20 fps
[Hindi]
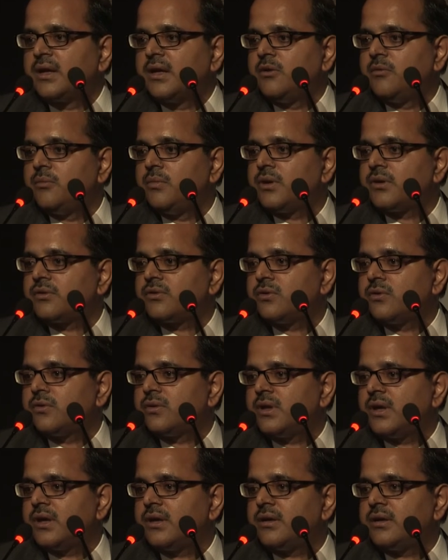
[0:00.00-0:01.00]
Can we make sure
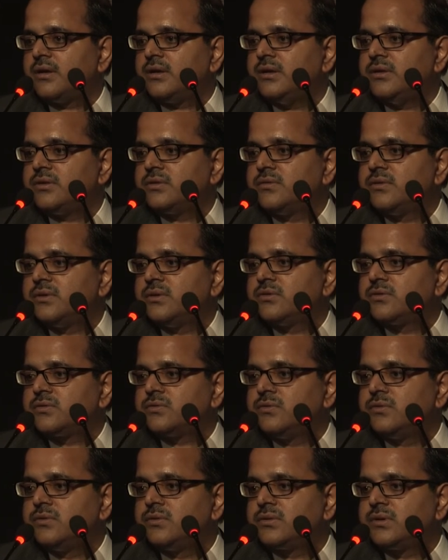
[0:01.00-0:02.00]
that each of these
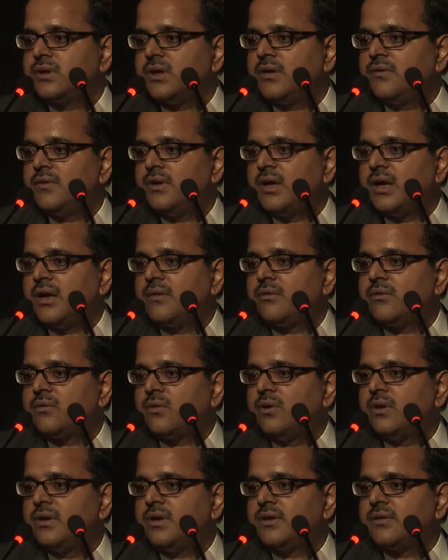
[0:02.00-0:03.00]
schools will have
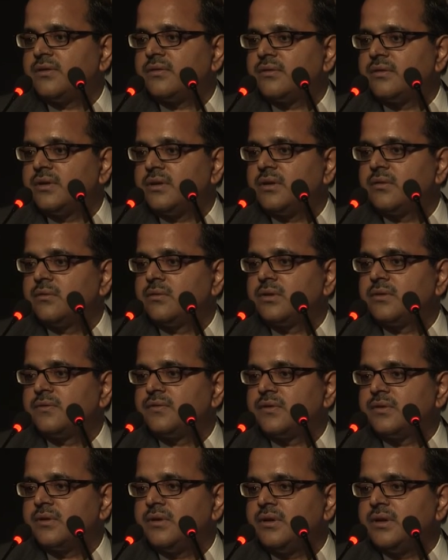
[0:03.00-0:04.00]
toilets, drinking water
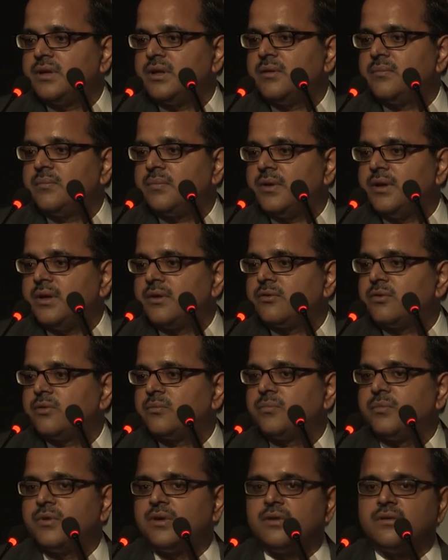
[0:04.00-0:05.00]
facility, play
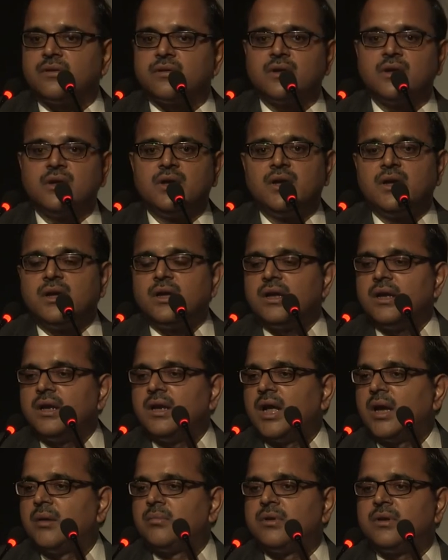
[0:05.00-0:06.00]
equipments,
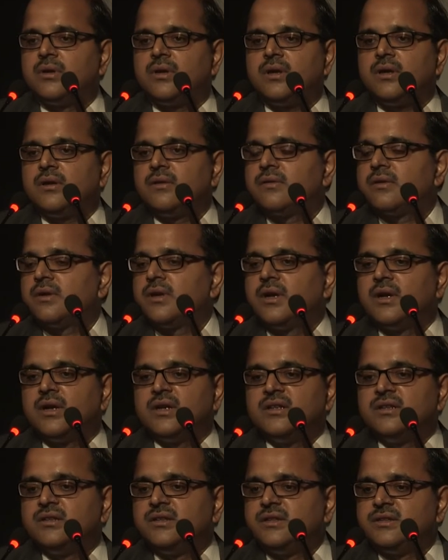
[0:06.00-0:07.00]
libraries,
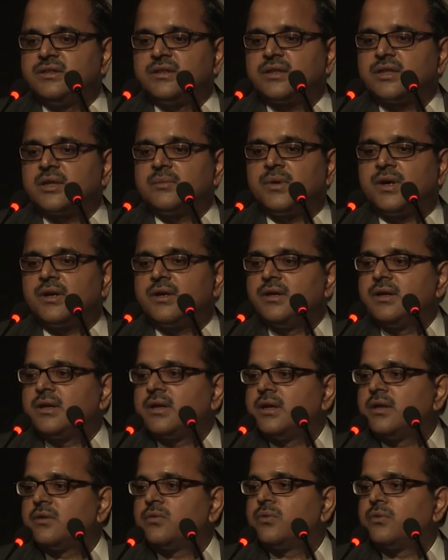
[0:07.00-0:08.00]
टीचर के बैठने
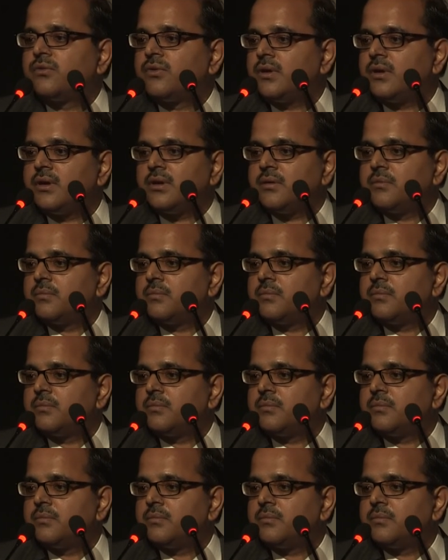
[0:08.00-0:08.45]
के लिए कुर्सी